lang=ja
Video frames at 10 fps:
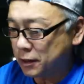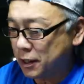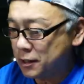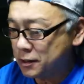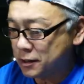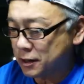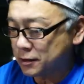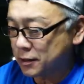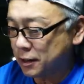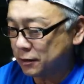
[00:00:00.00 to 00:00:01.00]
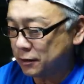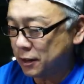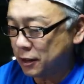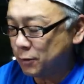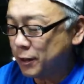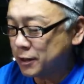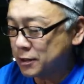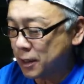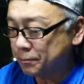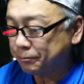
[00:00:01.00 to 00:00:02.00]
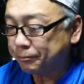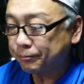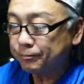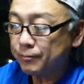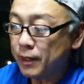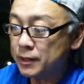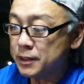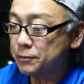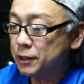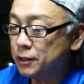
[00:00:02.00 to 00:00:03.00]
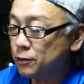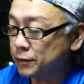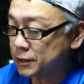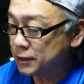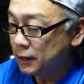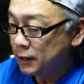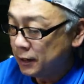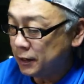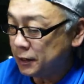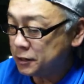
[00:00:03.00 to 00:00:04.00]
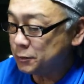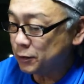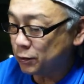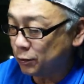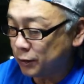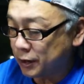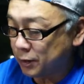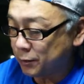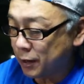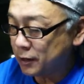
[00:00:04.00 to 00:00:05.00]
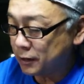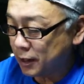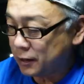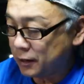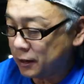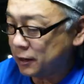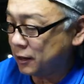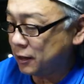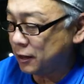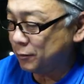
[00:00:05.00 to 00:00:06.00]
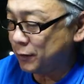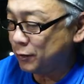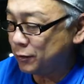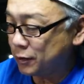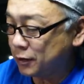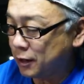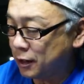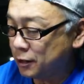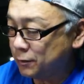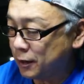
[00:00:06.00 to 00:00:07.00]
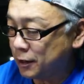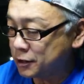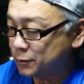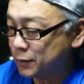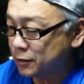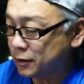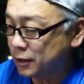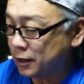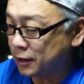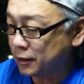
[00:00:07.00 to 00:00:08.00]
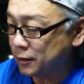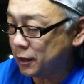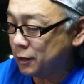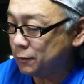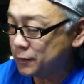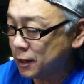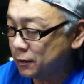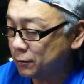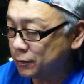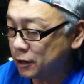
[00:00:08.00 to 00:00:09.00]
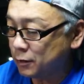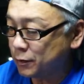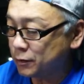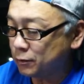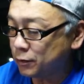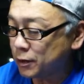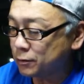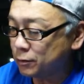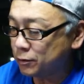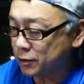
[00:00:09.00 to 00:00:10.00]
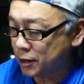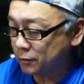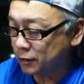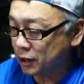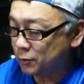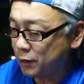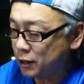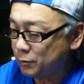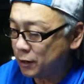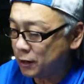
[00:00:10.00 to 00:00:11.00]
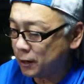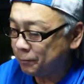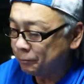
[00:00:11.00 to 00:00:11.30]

けんちゃんさんで2枚ですね。作品投稿です。えー、いつもの公演で満開、えー、ミノルタ α807i、AF3570、コダックゴールド200、2枚目が、